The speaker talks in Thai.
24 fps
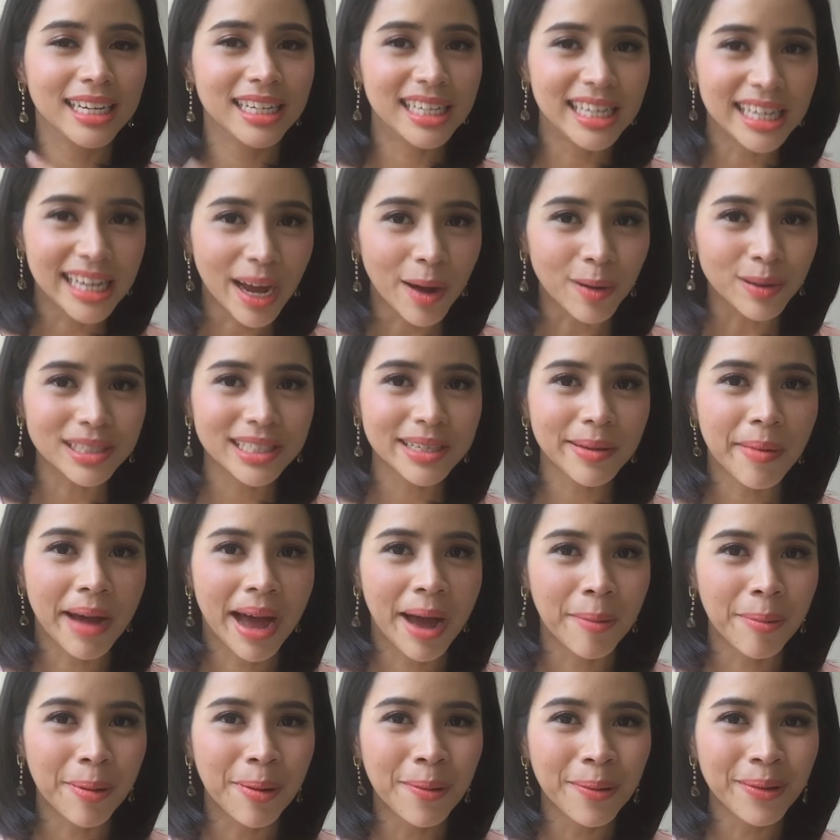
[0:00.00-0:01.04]
เดี๋ยวจะมา
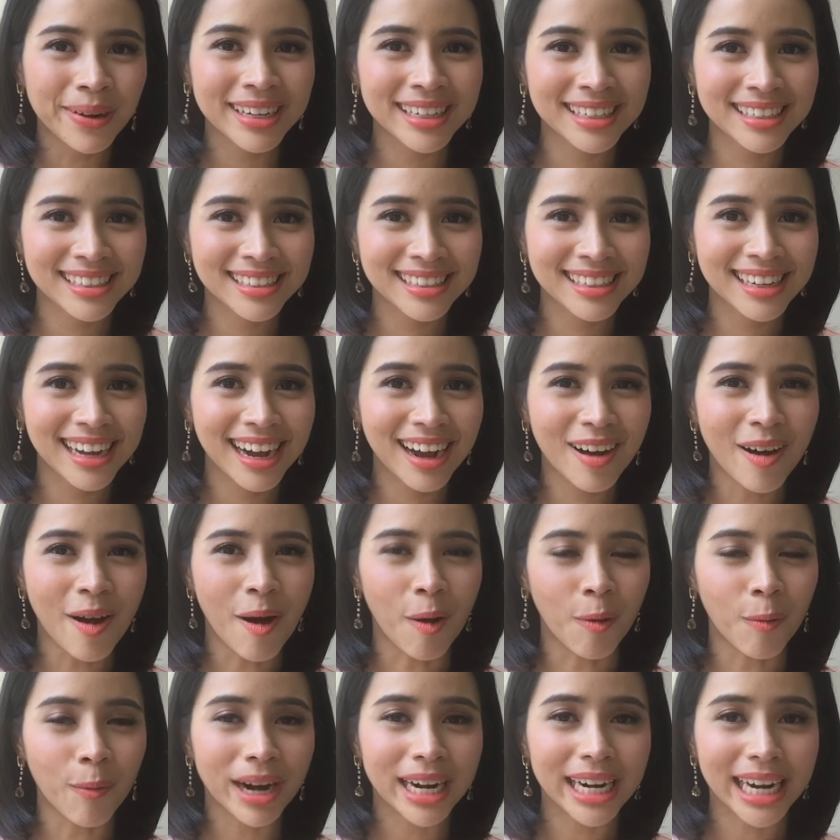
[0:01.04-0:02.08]
พูดเรื่องของ
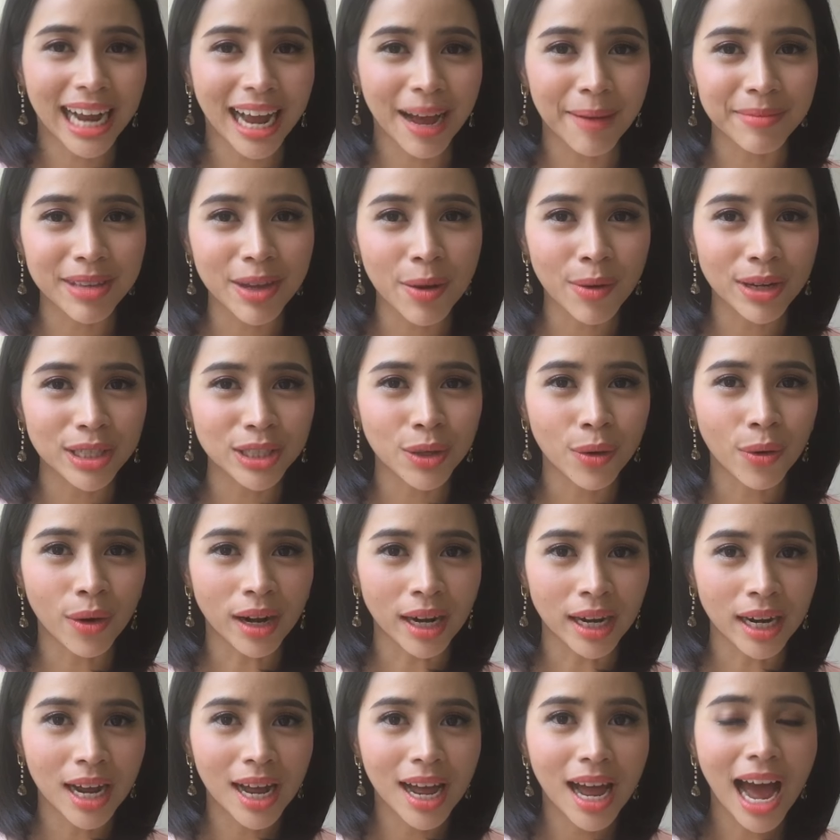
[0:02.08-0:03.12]
วรรณกรรมเยาวชน
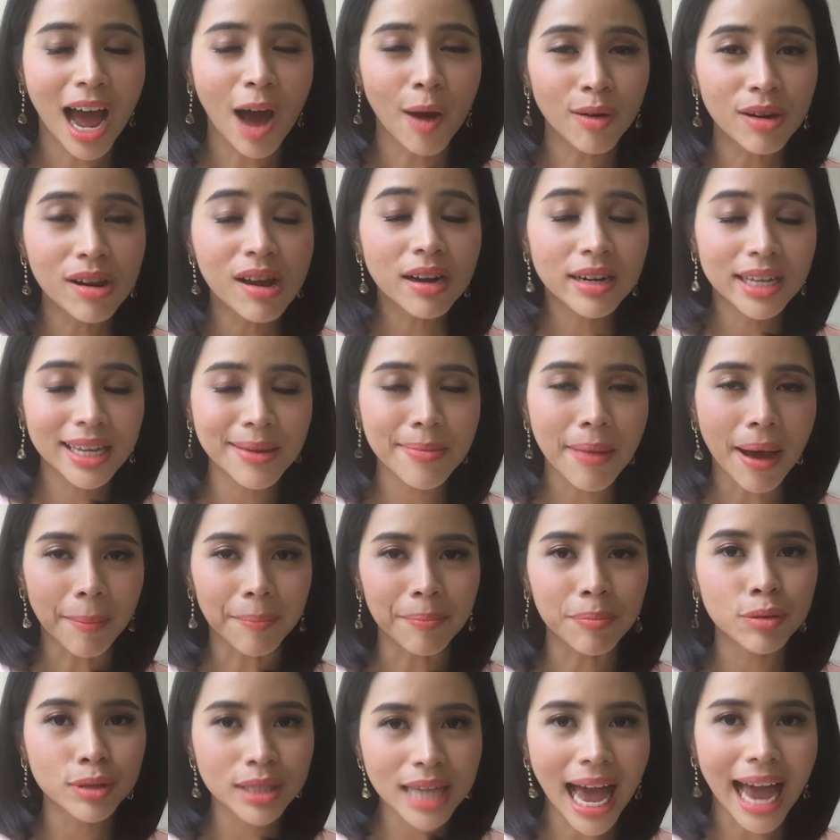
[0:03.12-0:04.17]
เอาเรื่องที่แบบ
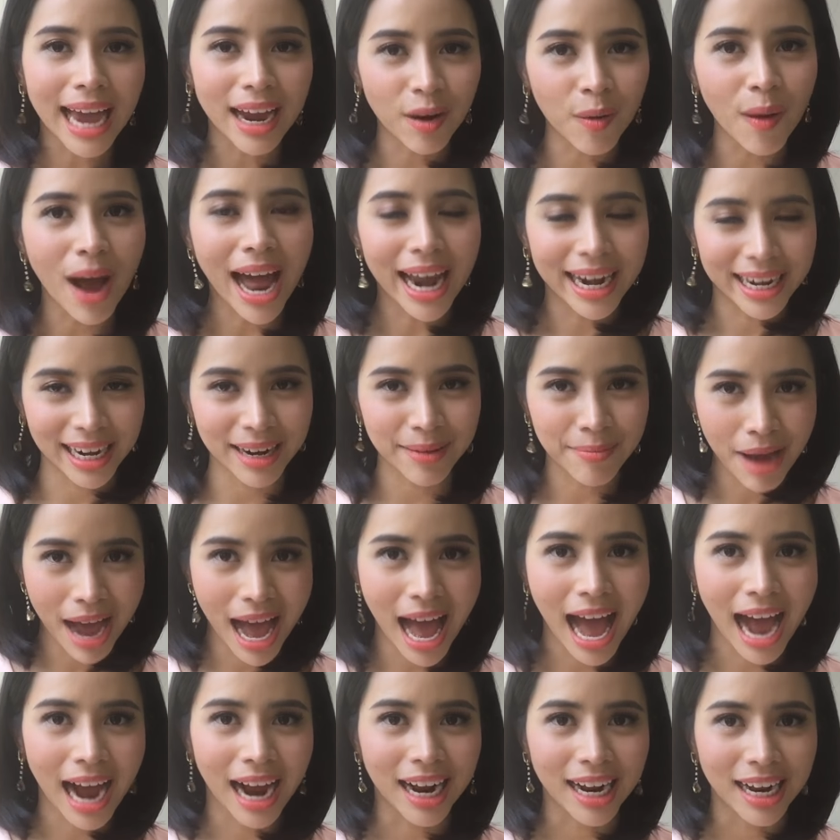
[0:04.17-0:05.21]
ผู้ชายเขาอ่านได้
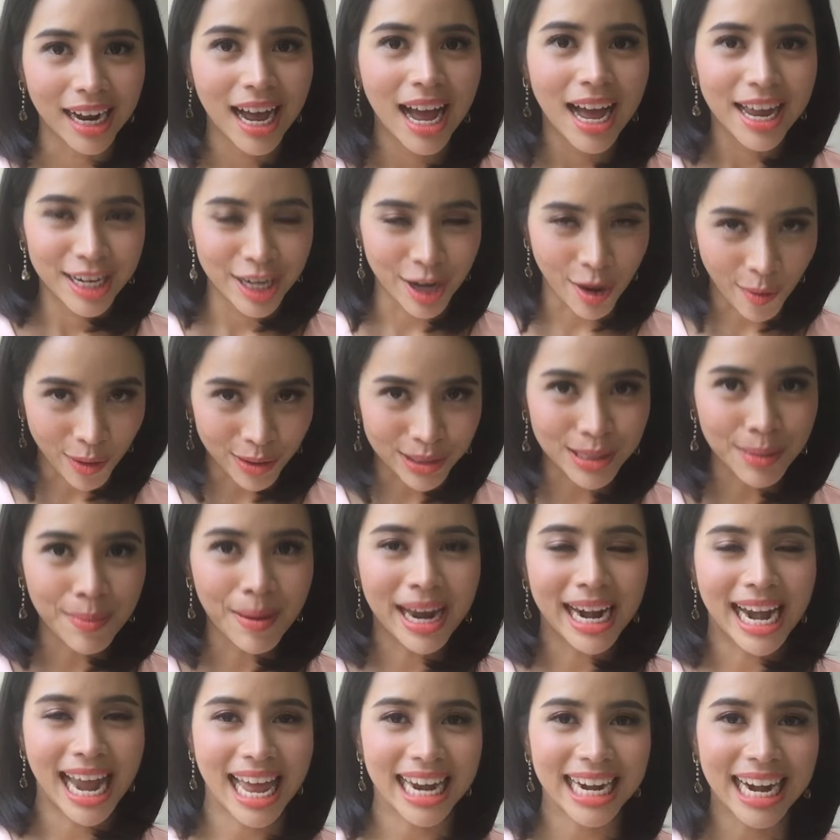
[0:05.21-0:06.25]
บ้าง เดี๋ยวเราจะมา
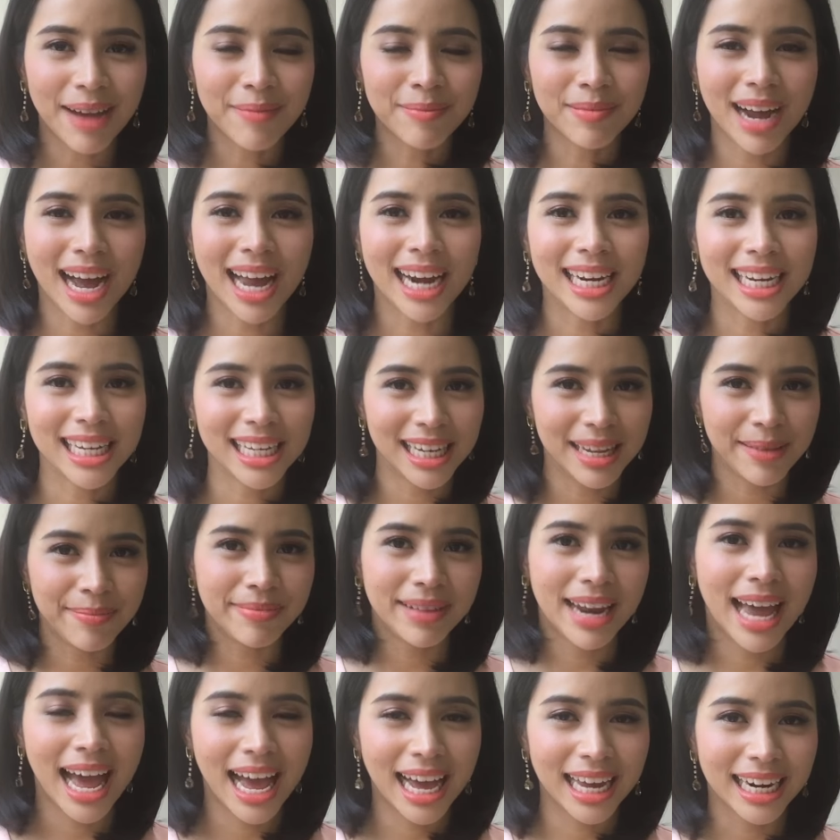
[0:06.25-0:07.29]
แนะนำกันในคลิป
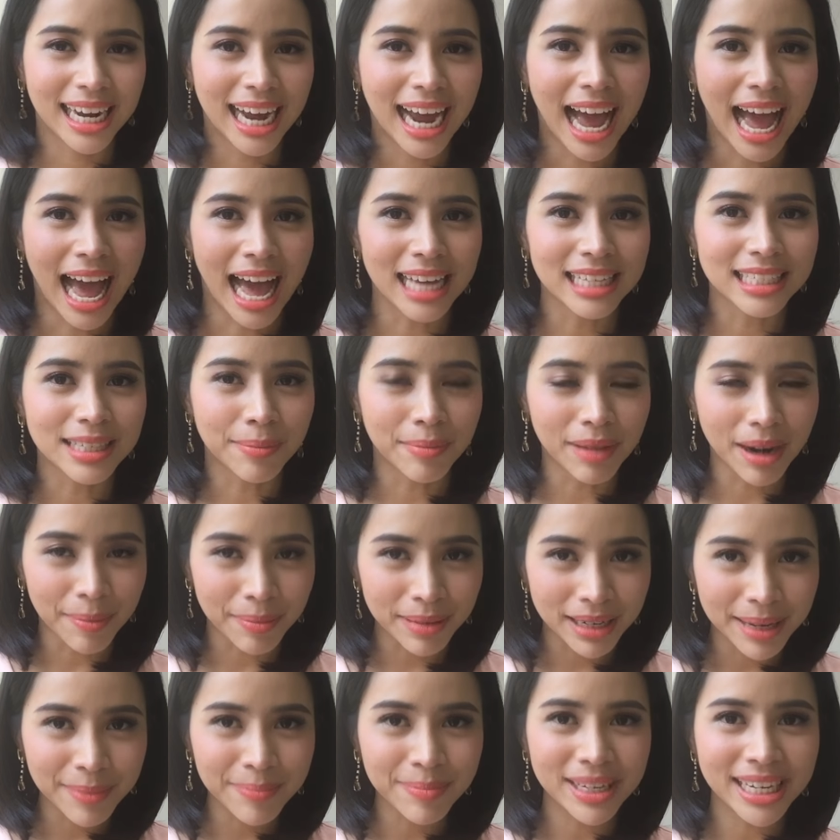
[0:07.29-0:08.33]
หน้านะคะ สำหรับ
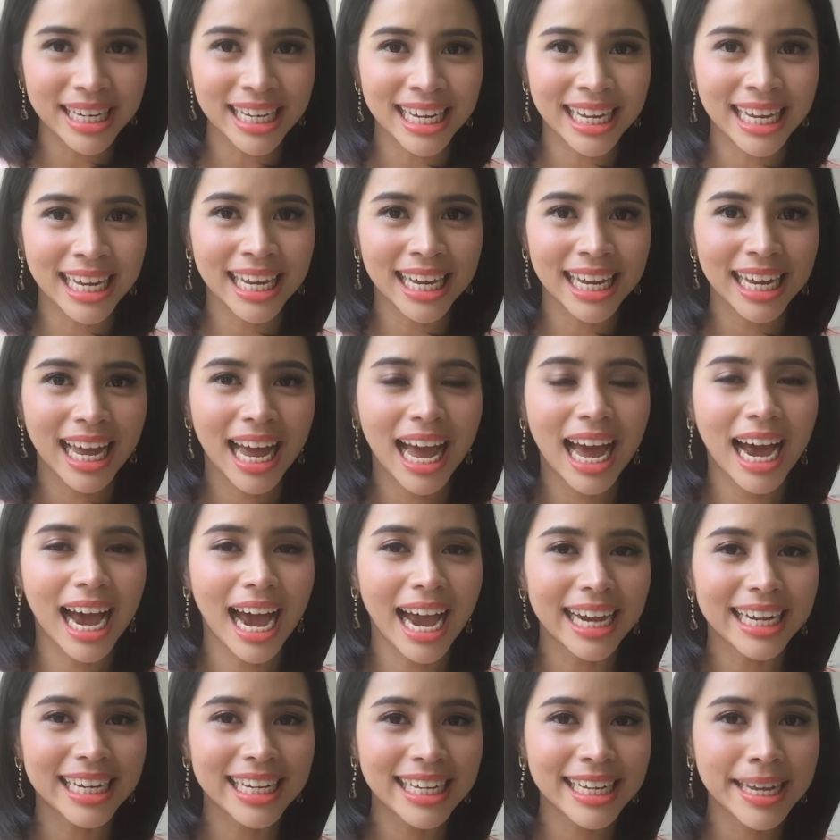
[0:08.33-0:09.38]
คลิปนี้ ใคร
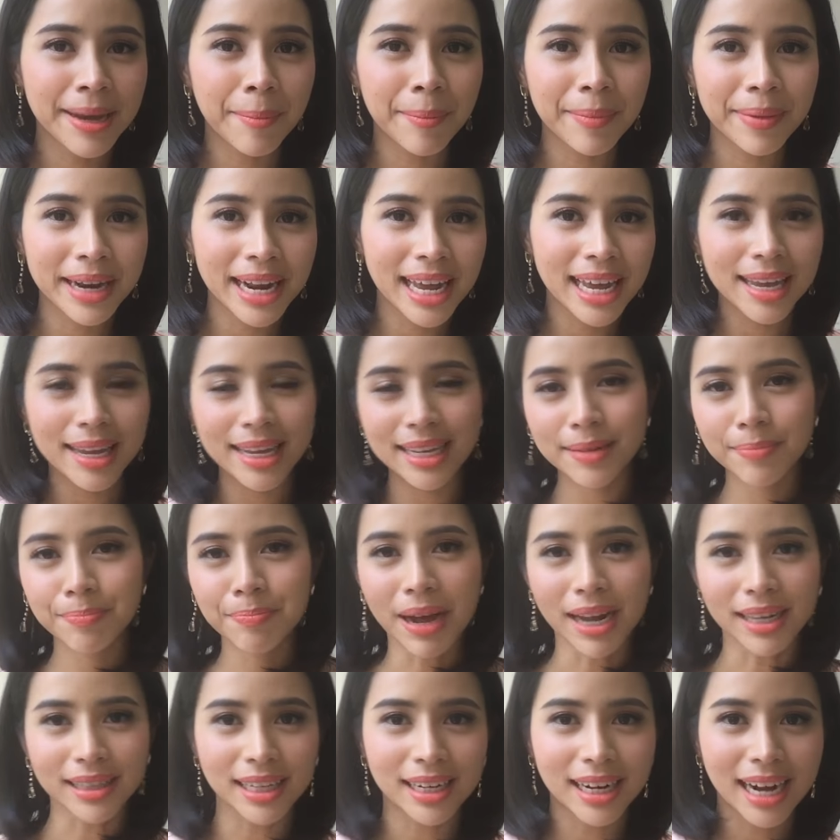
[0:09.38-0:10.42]
ที่ยังไม่ได้
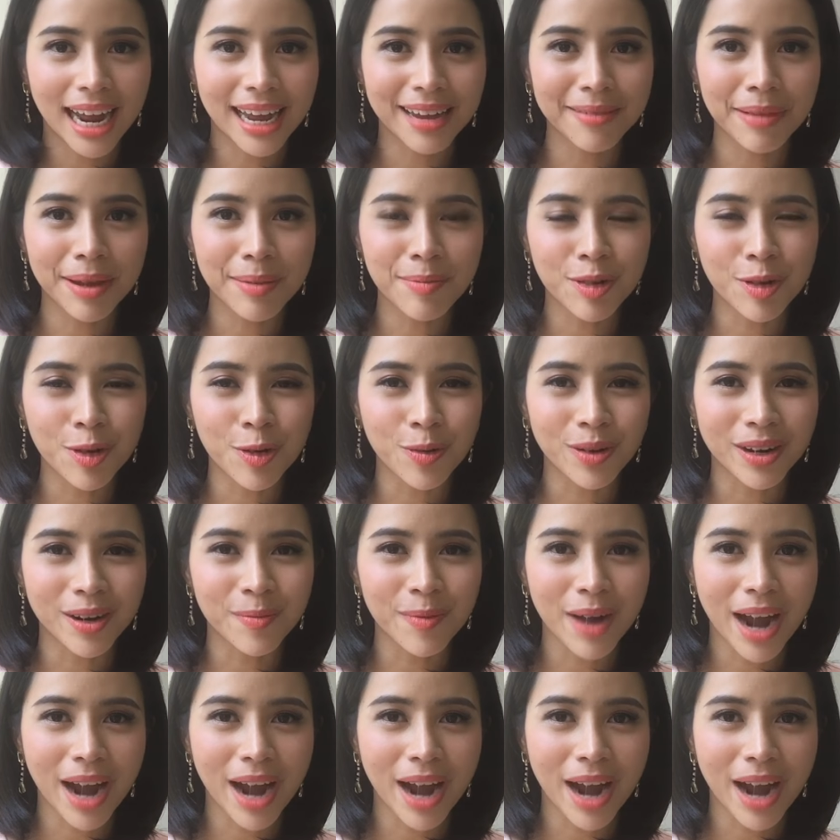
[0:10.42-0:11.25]
ปักตะไคร้ใบมะกรูดกับ